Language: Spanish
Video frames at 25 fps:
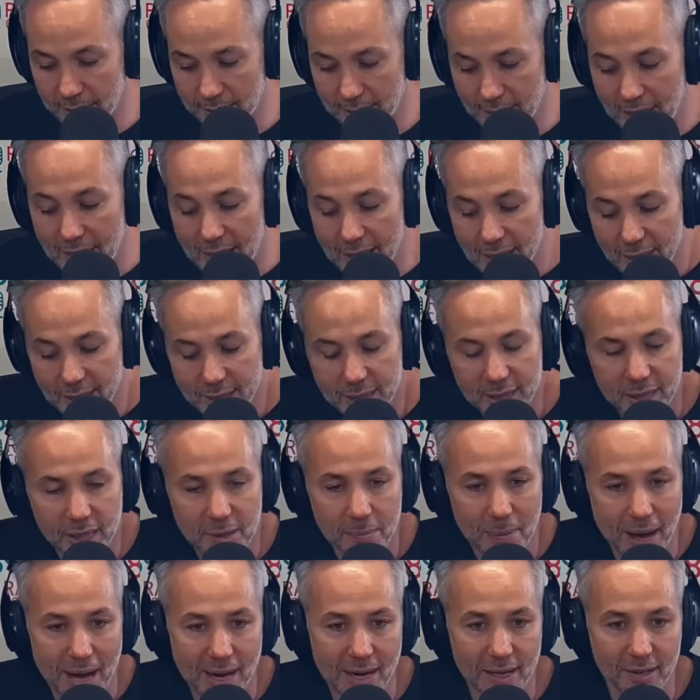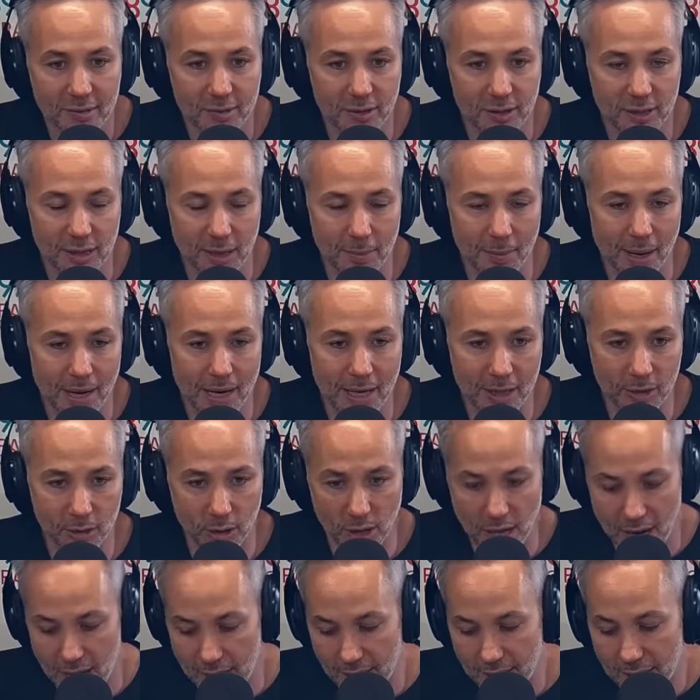deslegitimar el sistema
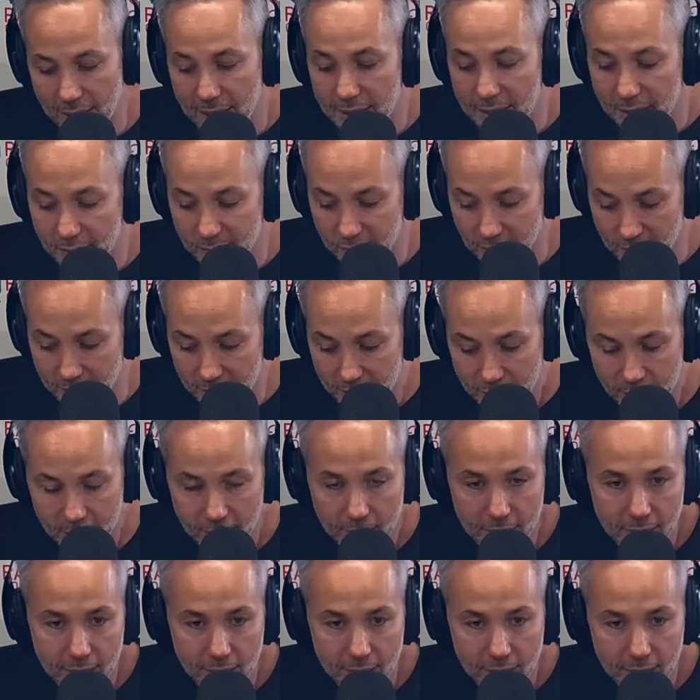electoral, es decir,